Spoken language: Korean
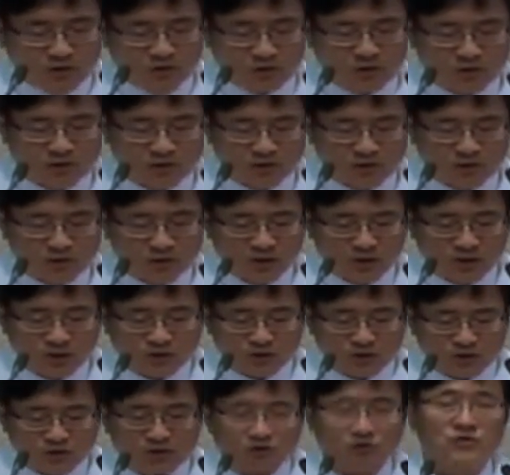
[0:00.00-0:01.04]

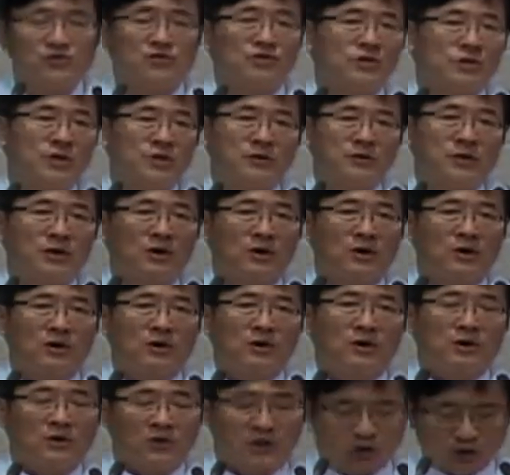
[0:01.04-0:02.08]
경청하고 순종하며
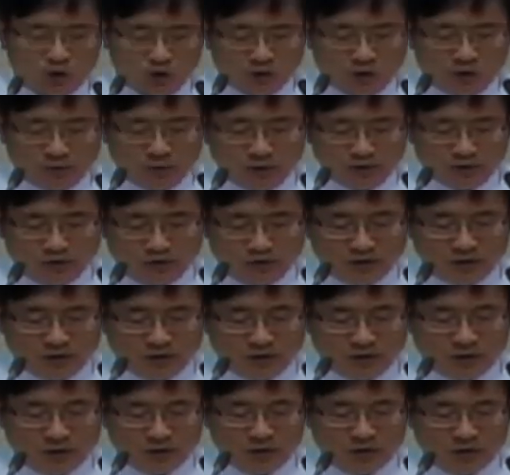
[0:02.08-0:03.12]
기도하며 섰을
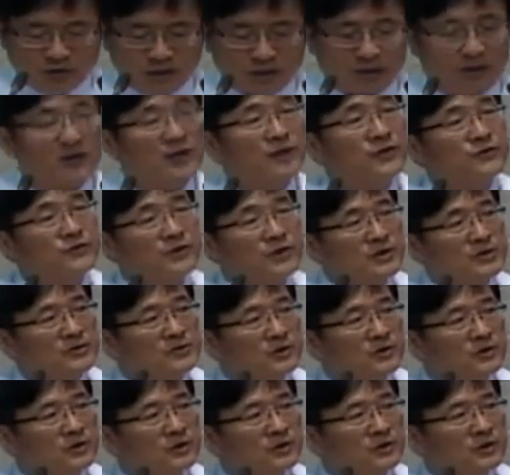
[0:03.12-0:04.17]
때 하나님께서
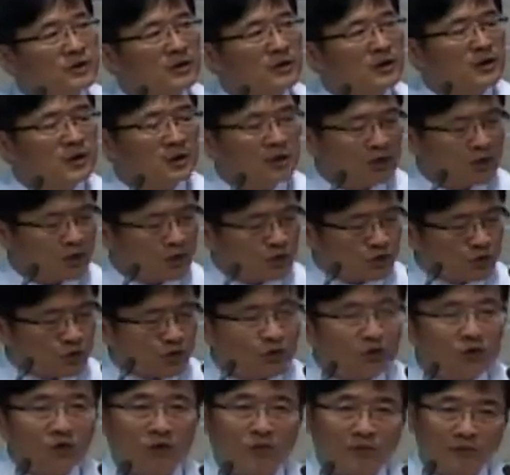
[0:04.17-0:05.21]
그를
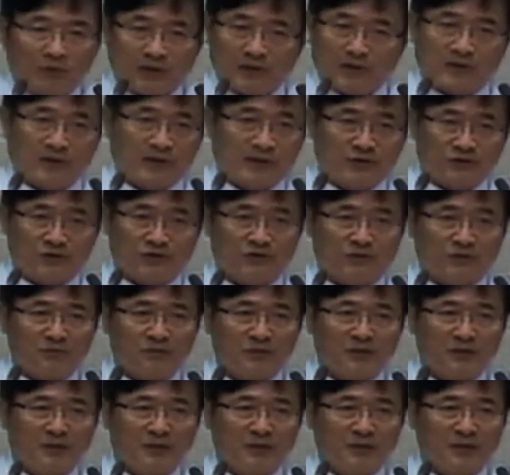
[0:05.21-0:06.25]
존경받게
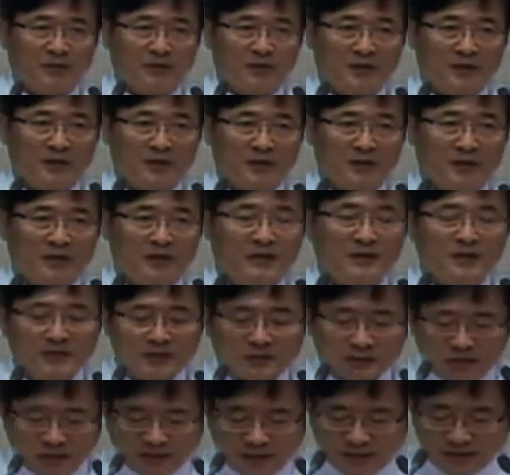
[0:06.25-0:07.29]
하셨습니다. 그
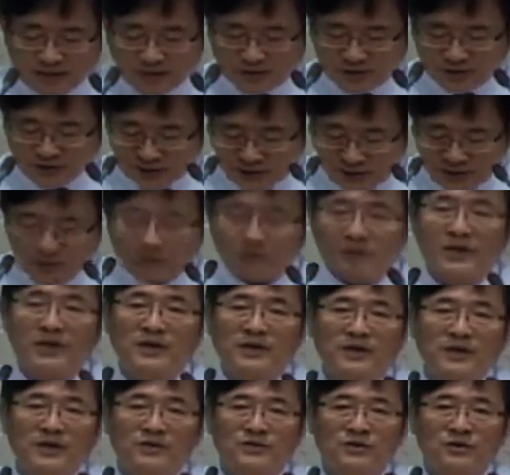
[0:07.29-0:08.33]
자리에서
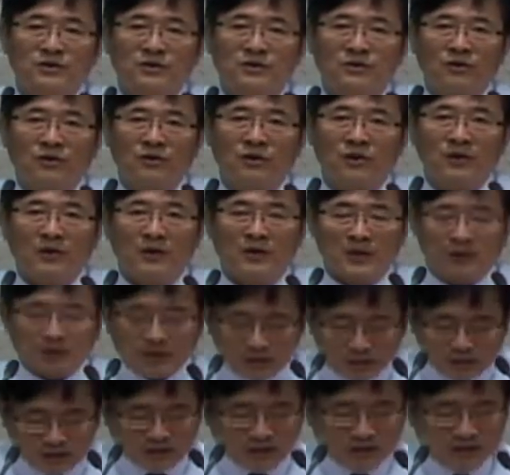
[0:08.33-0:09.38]
사랑받게 하셨고
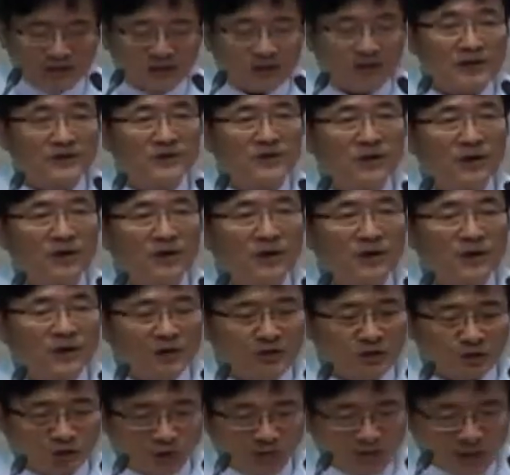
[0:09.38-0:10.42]
그 자리에서
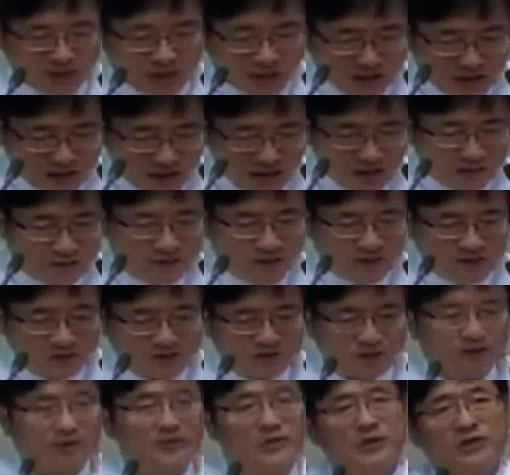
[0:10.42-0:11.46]
정말 하나님의
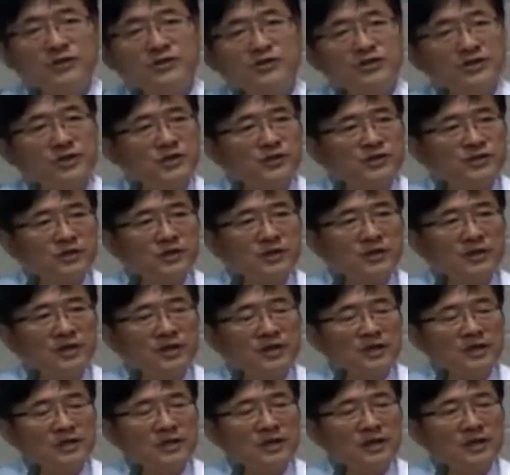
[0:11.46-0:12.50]
뜻을 펼칠 수
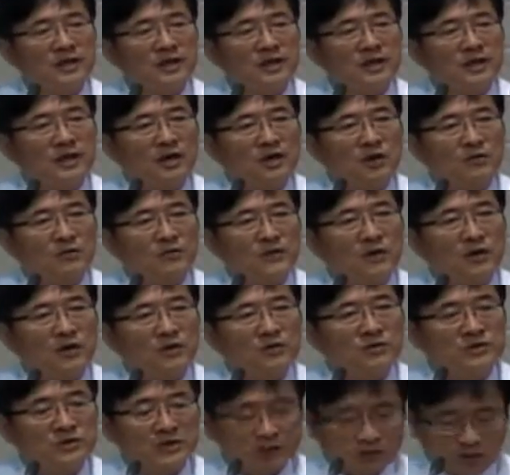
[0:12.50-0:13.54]
있는
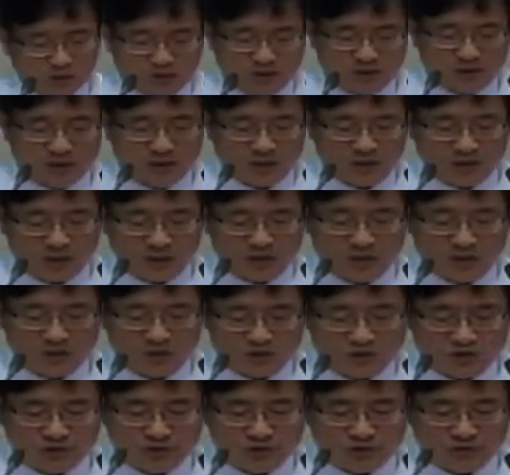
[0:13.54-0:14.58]
아름다운 지도자가 되게
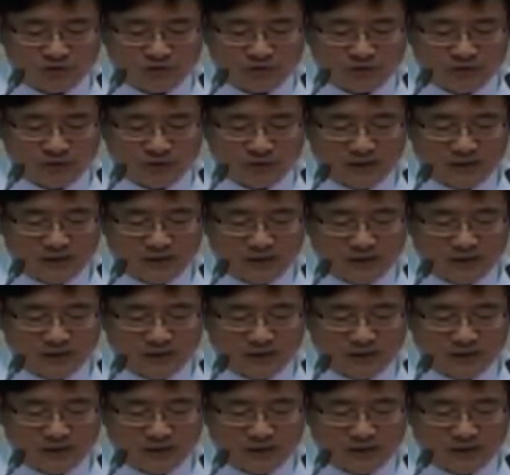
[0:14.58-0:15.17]
해주셨습니다.